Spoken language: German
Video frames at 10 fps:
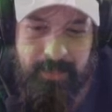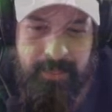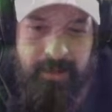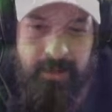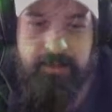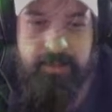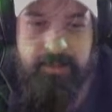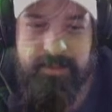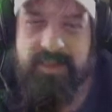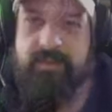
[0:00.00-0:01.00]
Auch wenn
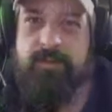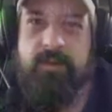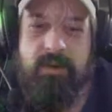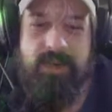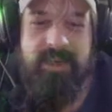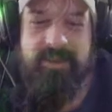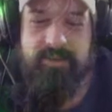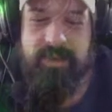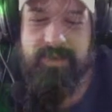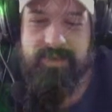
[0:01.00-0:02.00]
man mich jetzt für einen Troll hält, ich
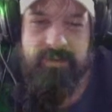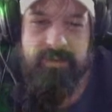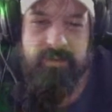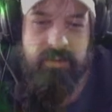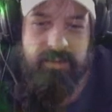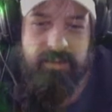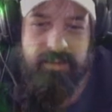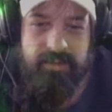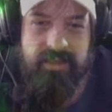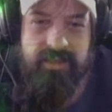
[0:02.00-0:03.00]
mache das einfach nur, damit
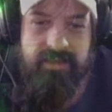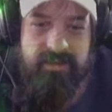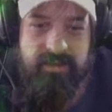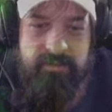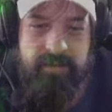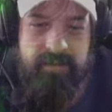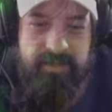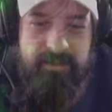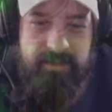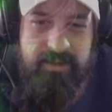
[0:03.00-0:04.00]
man mal äh, sieht, was
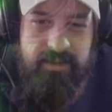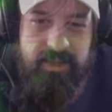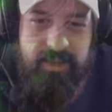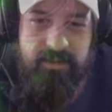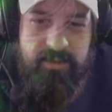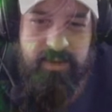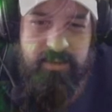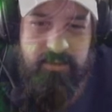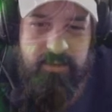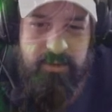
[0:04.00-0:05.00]
der, was der Jalaxus
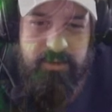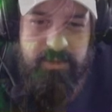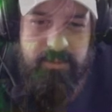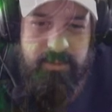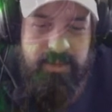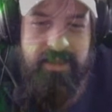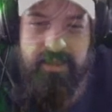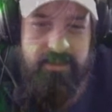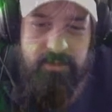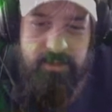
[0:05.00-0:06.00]
alles so von sich gibt.
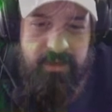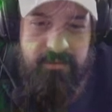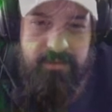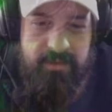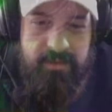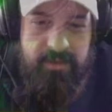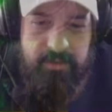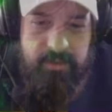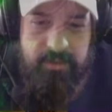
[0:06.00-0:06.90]
Ist total witzig, der Typ.